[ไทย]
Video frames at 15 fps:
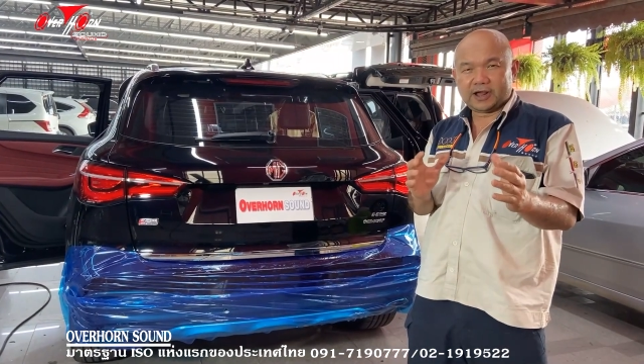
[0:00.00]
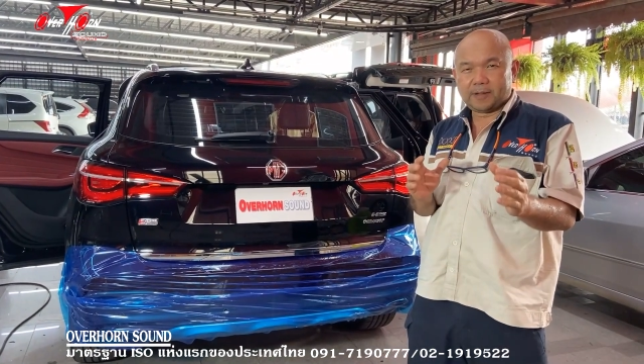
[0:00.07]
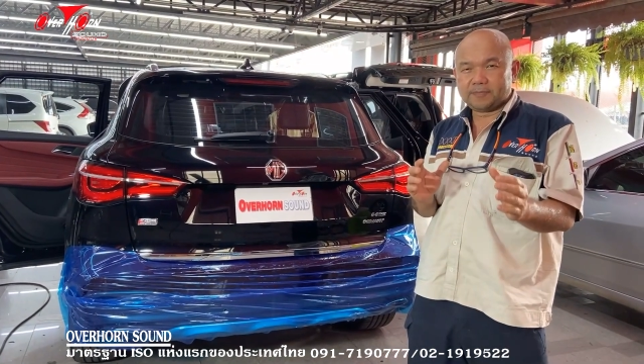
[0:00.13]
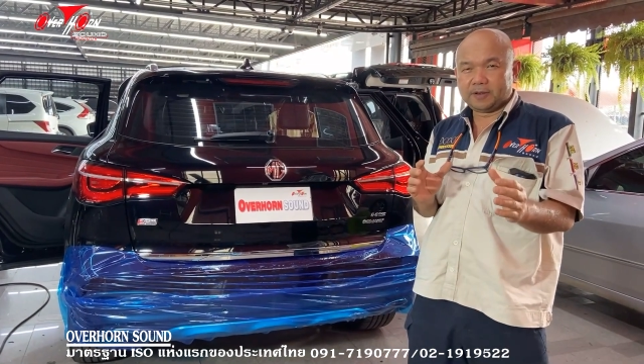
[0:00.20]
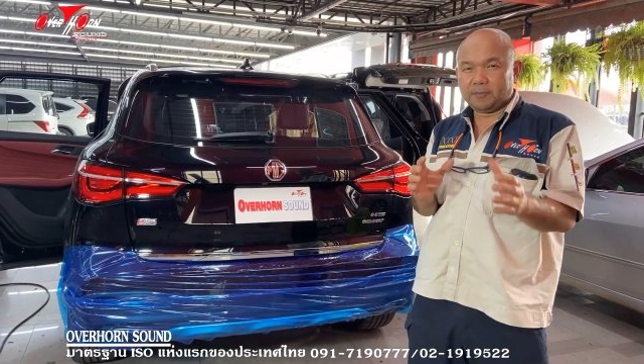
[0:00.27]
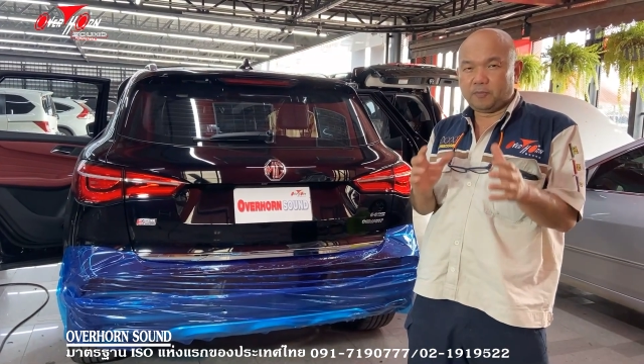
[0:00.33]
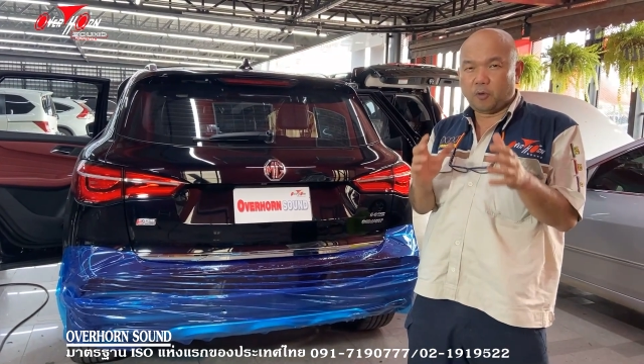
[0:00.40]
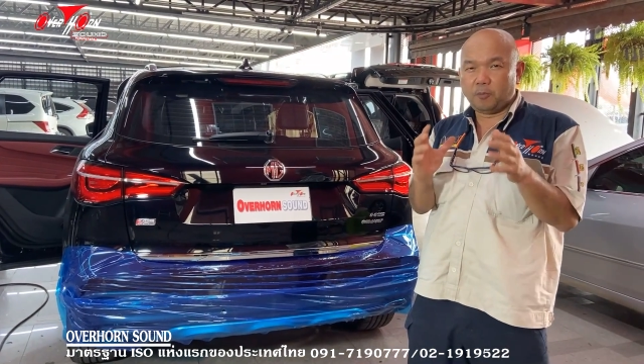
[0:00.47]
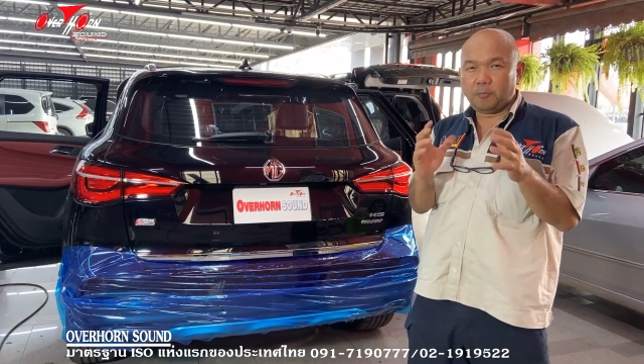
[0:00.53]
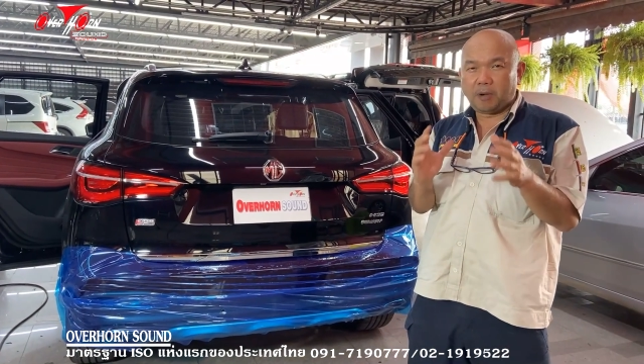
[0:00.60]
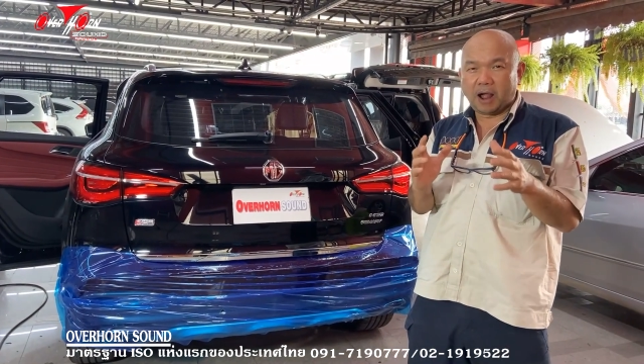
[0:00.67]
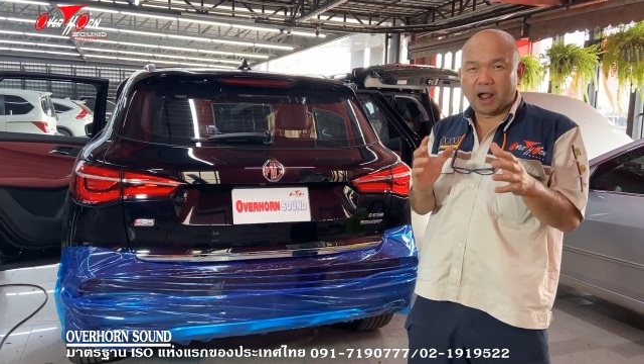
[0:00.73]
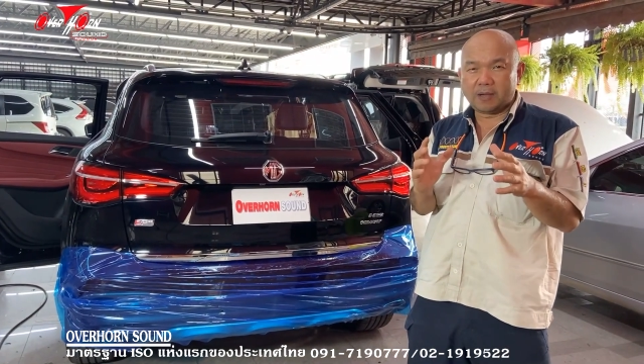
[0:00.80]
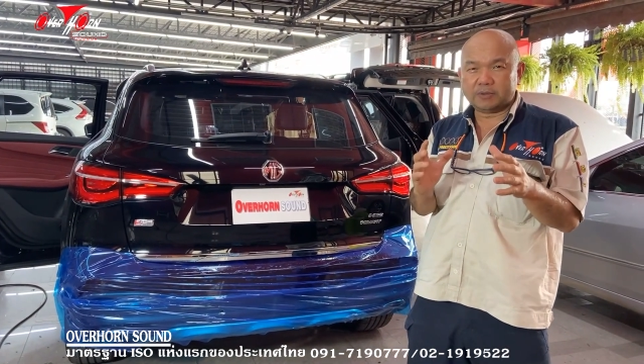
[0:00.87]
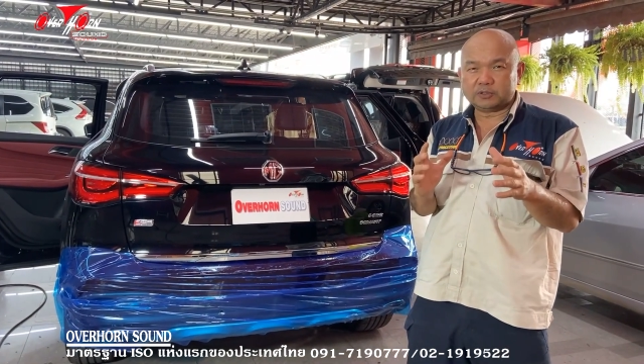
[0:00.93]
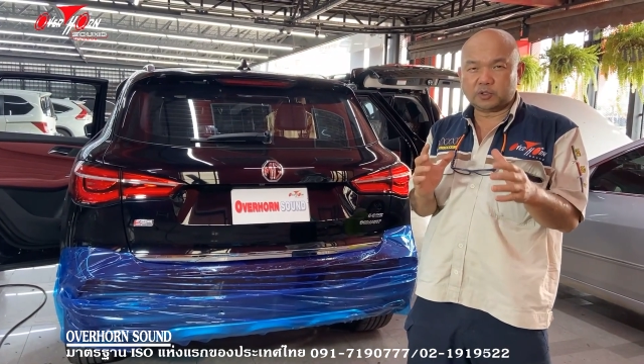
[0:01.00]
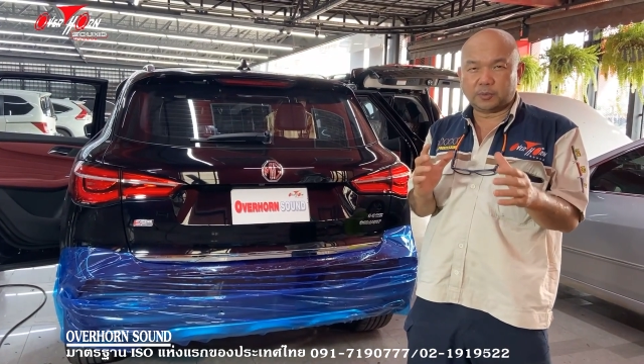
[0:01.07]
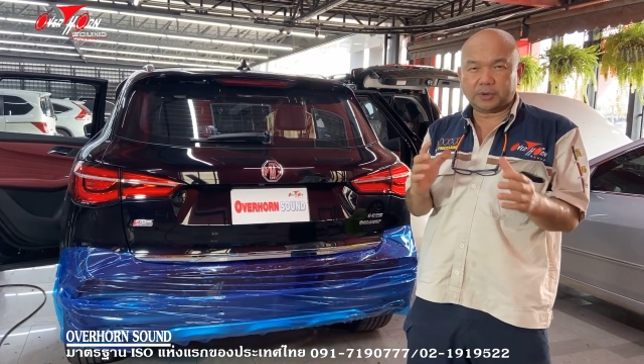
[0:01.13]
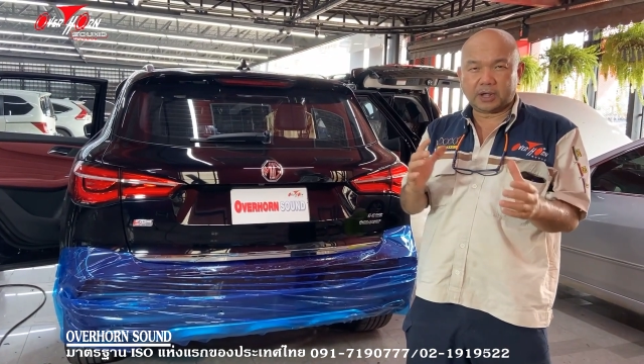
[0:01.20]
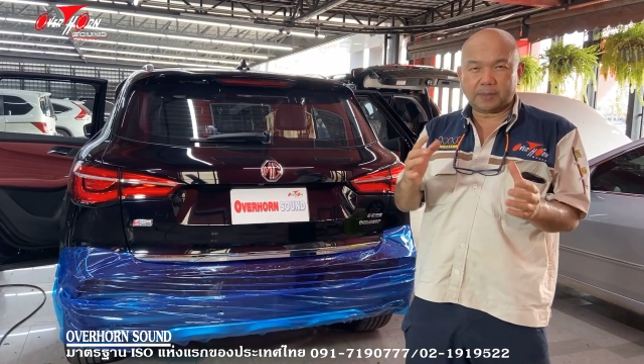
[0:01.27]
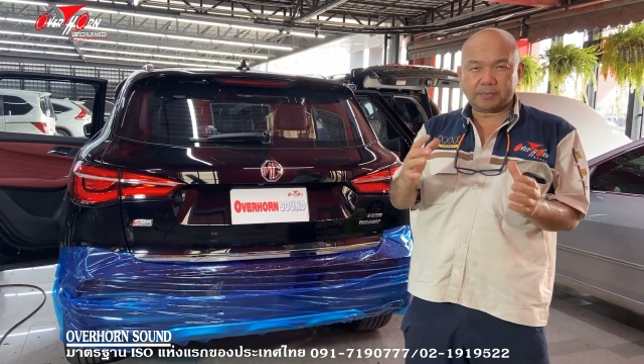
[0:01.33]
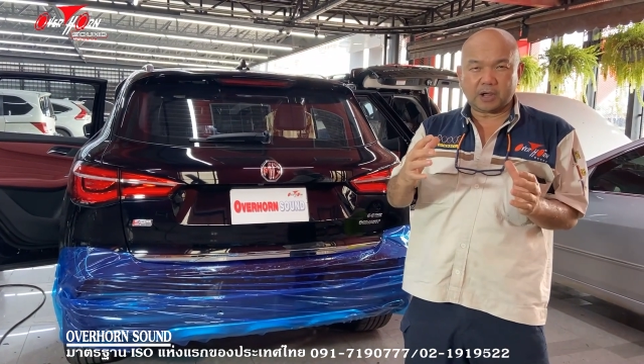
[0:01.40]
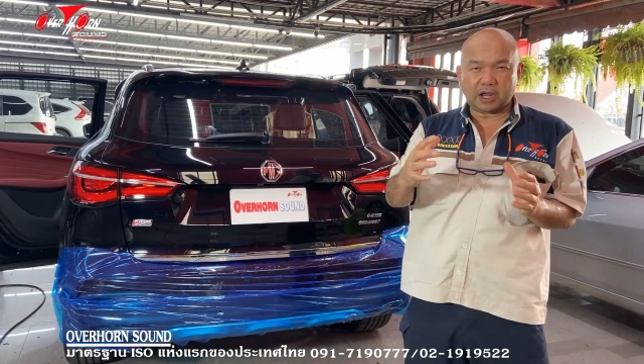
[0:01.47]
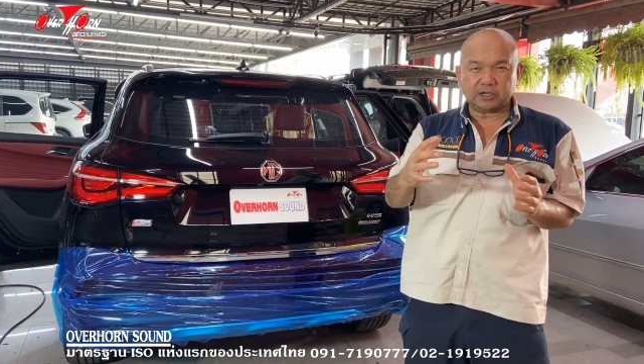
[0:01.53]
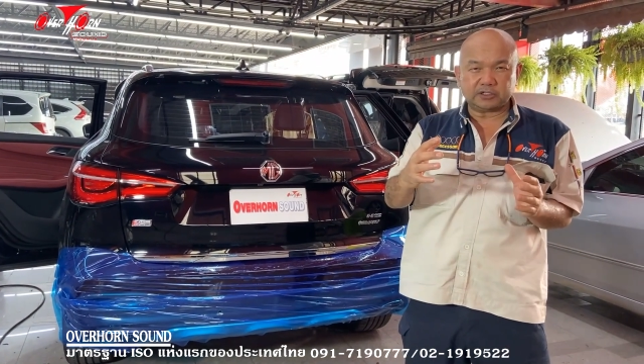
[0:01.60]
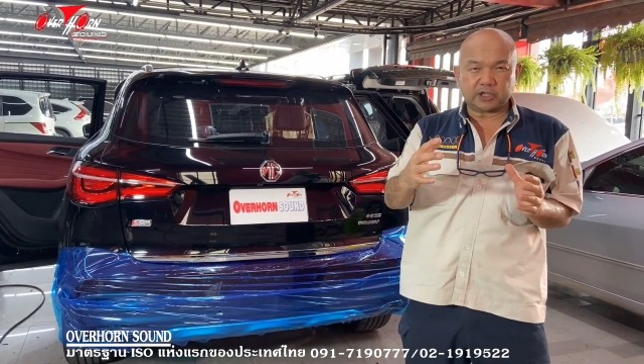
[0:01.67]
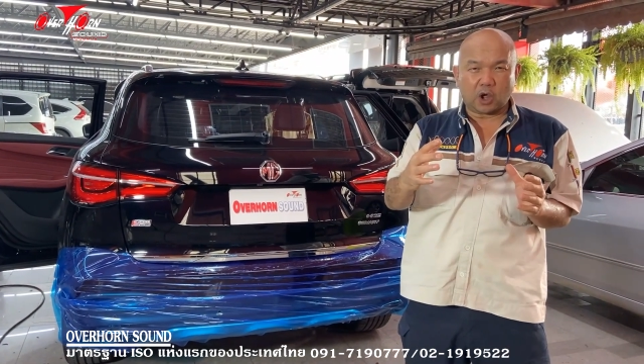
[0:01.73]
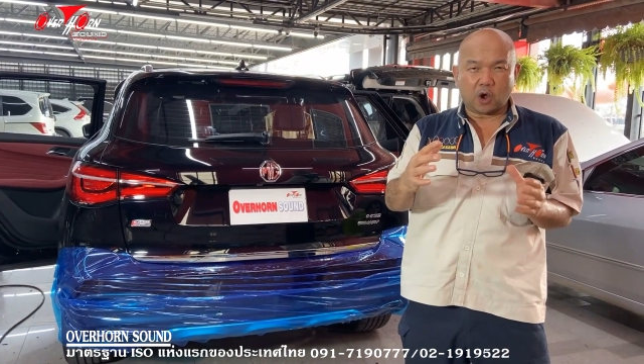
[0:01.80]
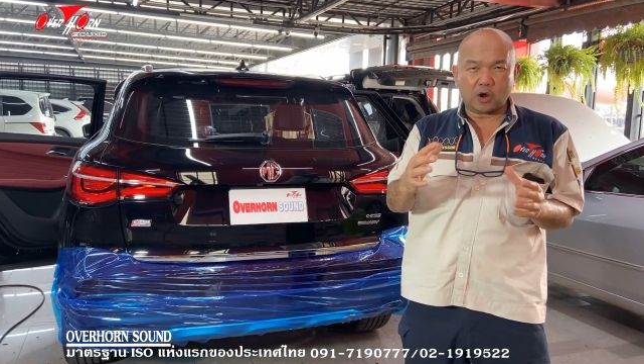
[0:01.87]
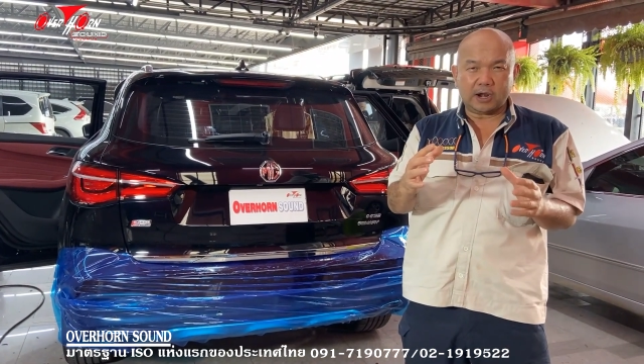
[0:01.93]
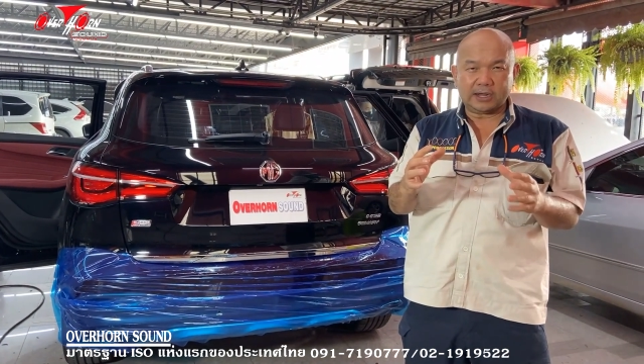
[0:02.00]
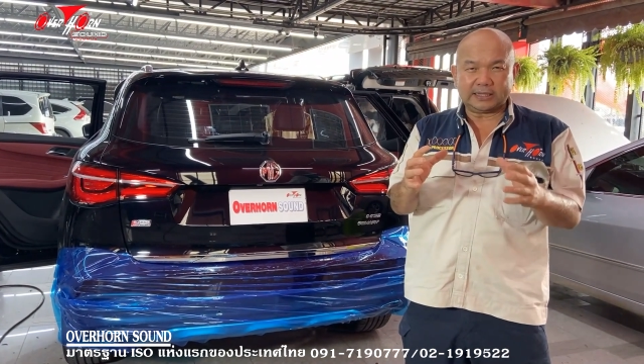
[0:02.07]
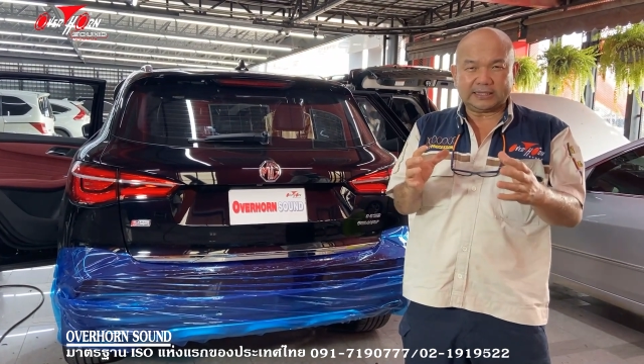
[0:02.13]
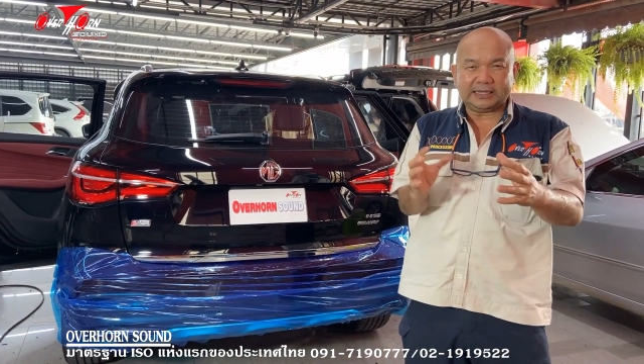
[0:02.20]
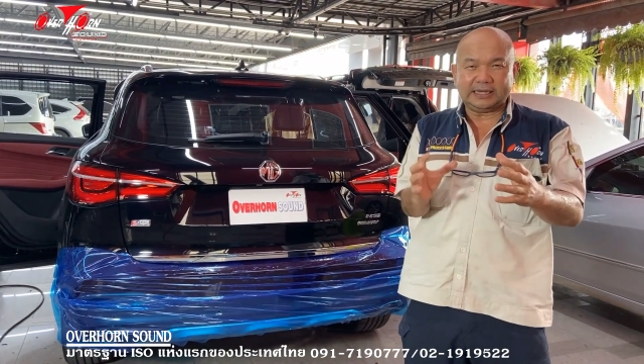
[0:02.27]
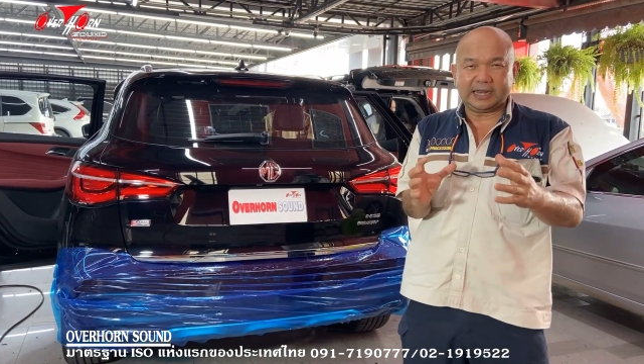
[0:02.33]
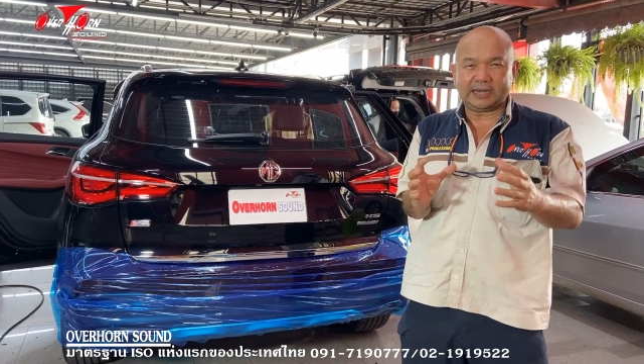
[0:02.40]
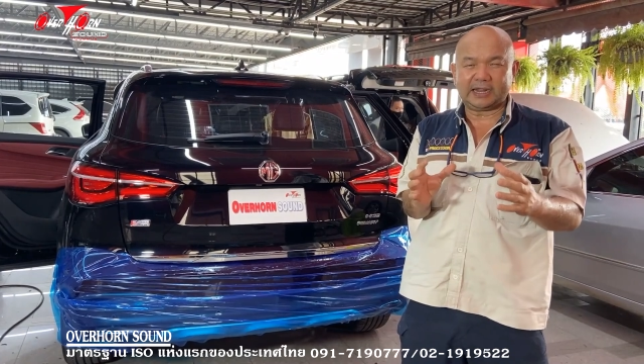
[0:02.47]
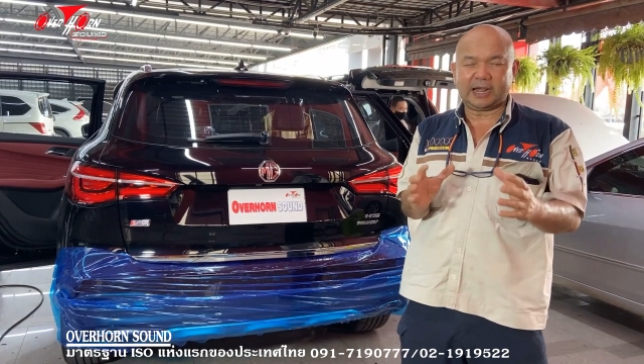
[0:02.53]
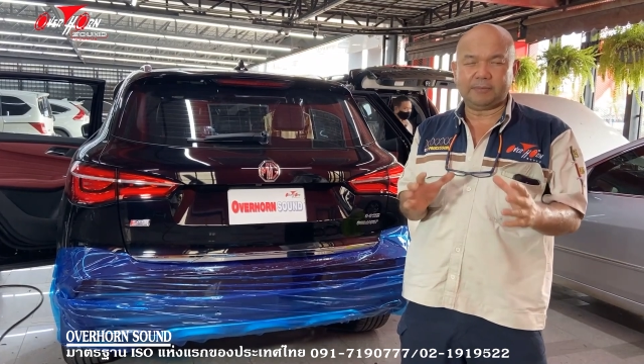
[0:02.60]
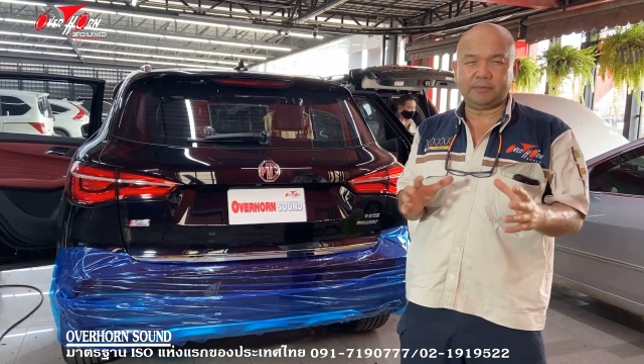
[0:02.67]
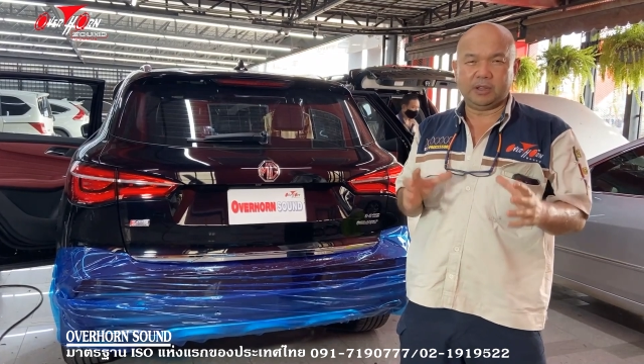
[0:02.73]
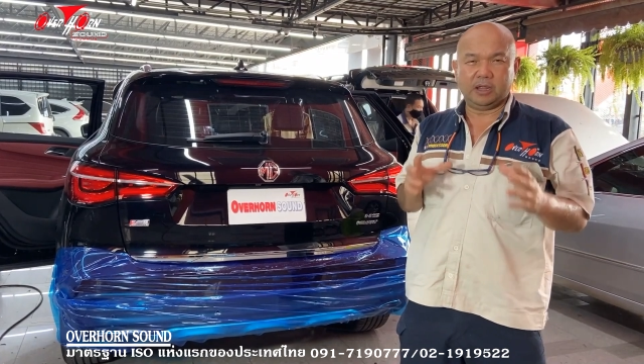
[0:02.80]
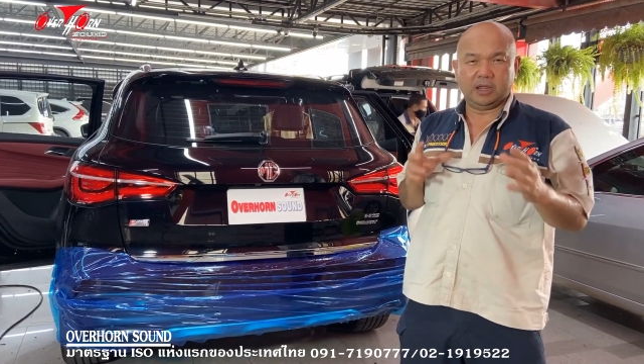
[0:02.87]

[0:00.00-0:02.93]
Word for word: ครับเดี๋ยวผมพามาชมนะครับขั้นตอนและก็เทคนิคนะครับ